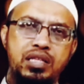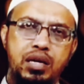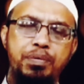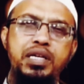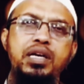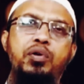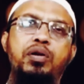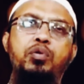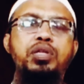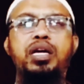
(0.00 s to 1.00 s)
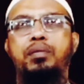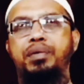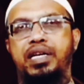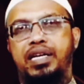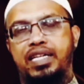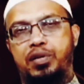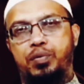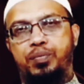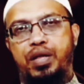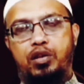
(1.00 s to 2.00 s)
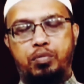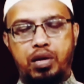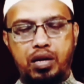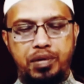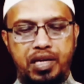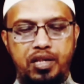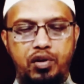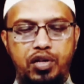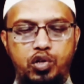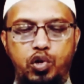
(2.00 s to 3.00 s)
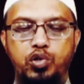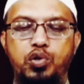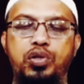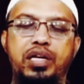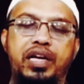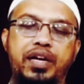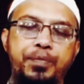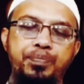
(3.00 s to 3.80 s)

চাপিয়ে দেওয়ার অধিকার আপনাকে কে দিল আল্লাহ রব্বুল আলমিন এ ধরনের ষড়যন্ত্র থেকে